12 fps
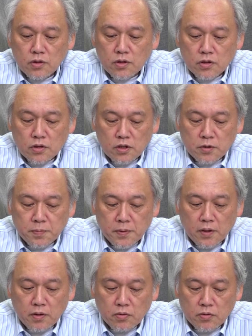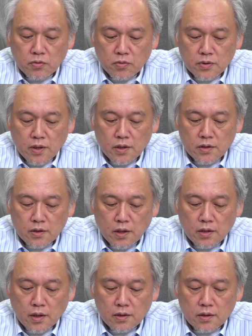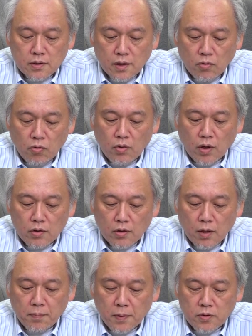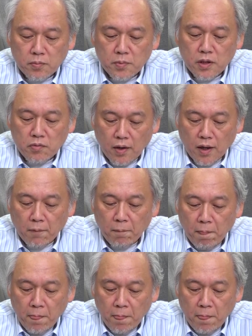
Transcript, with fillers: インチのディスプレイを搭載していたんですが今回の iPad mini は